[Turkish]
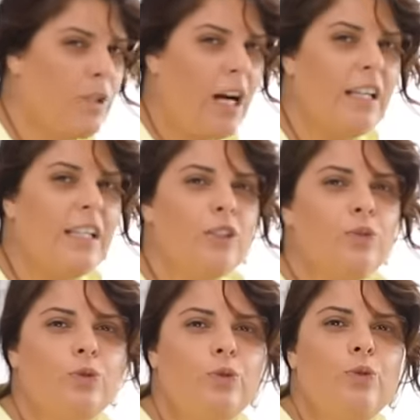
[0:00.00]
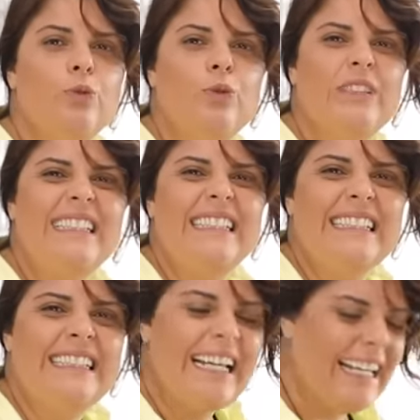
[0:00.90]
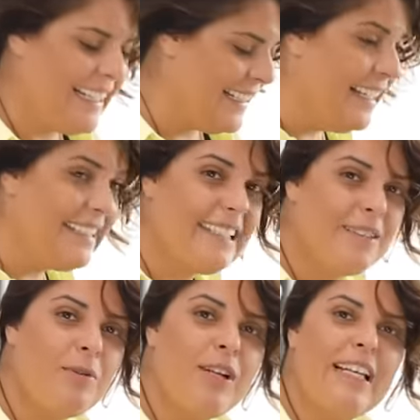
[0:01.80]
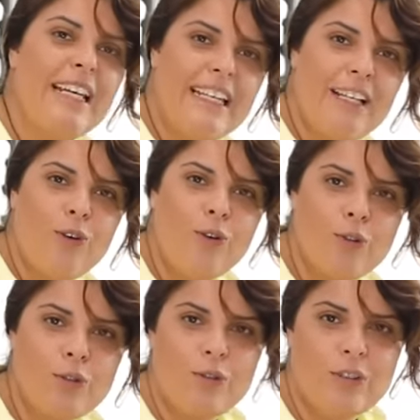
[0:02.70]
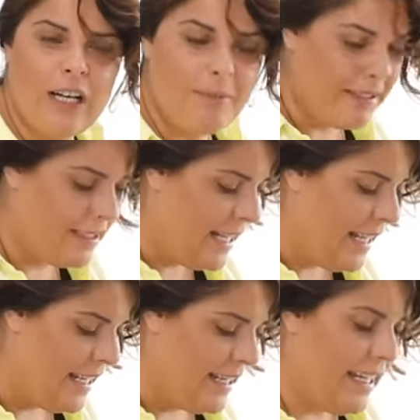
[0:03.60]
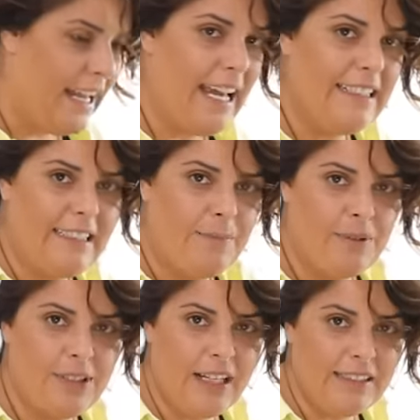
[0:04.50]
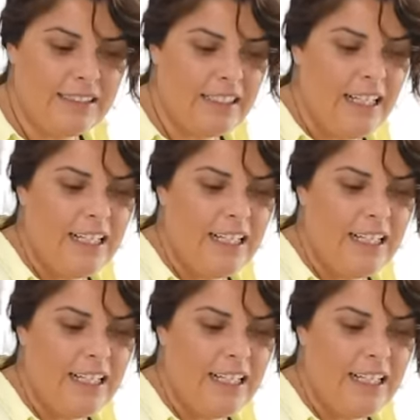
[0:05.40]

güzel suyu üzerinde lezzeti böyle kekik kokulu güzel bir et yapacağız